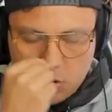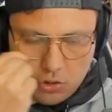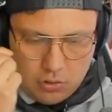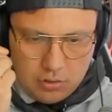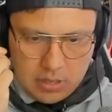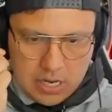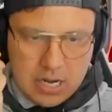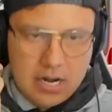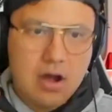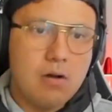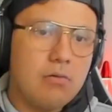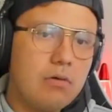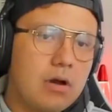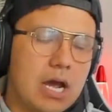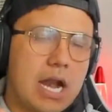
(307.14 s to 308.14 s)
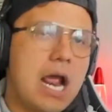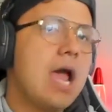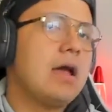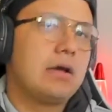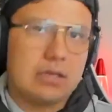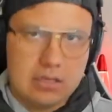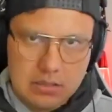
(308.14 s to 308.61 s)
Yo era un
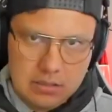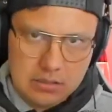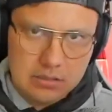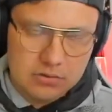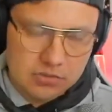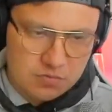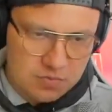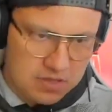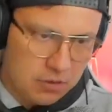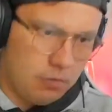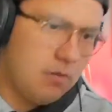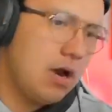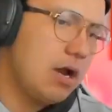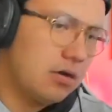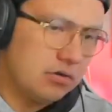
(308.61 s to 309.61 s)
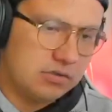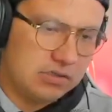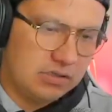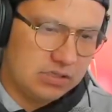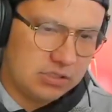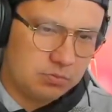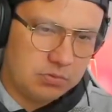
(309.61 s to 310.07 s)
crack en los videojuegos
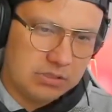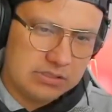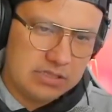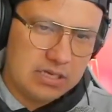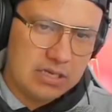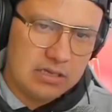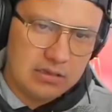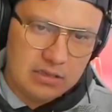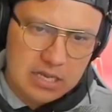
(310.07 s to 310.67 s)
y después de